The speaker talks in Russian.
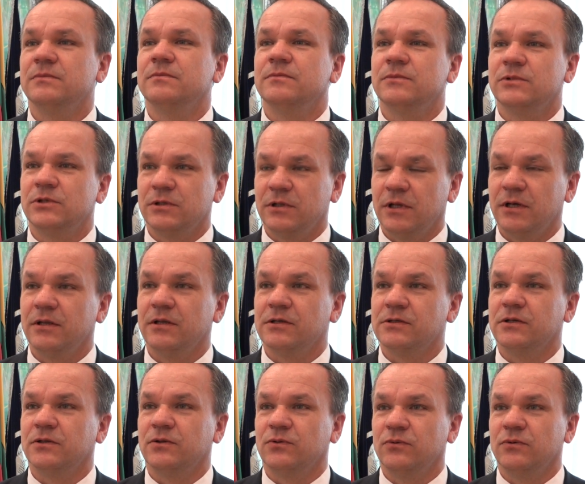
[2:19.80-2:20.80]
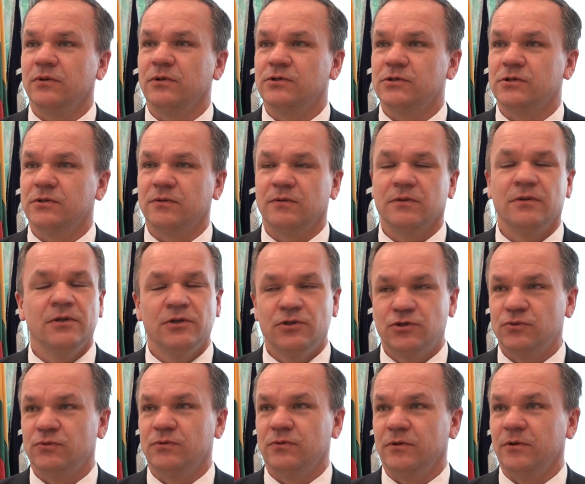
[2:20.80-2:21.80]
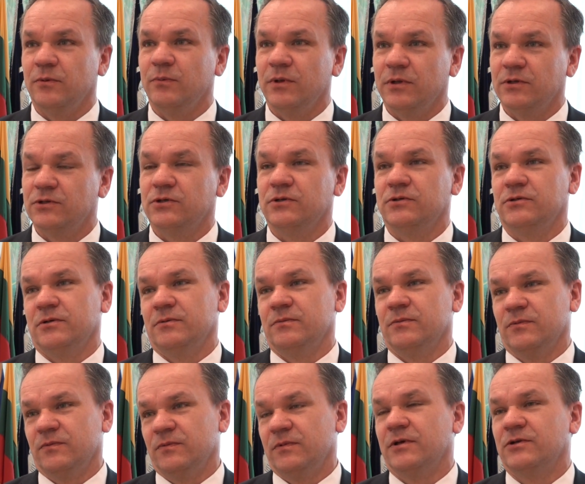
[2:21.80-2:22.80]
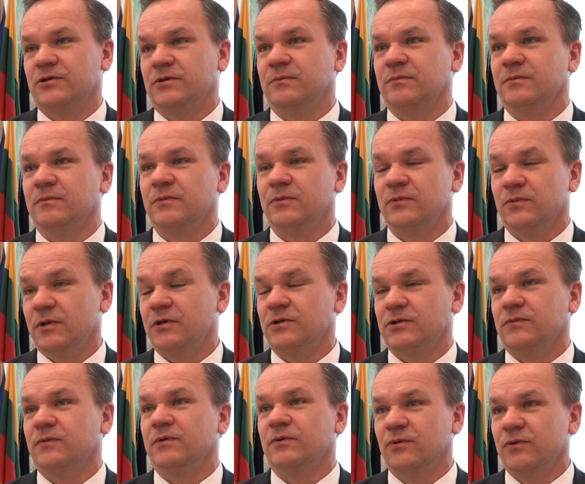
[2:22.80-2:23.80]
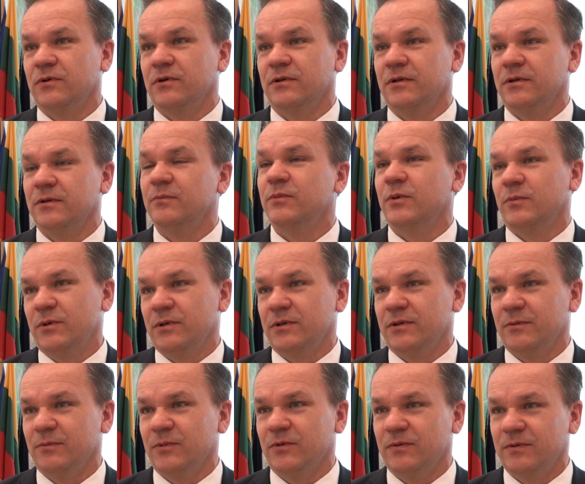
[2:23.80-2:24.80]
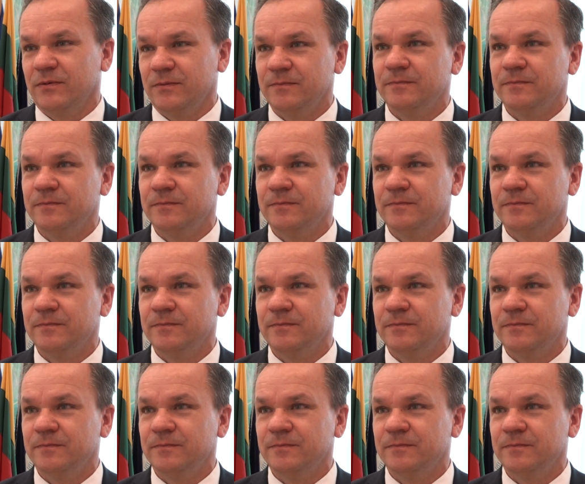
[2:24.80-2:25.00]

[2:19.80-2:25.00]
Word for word: желание сотрудничать ничуть не меньше, чем нашем, у нашего города Побратимова.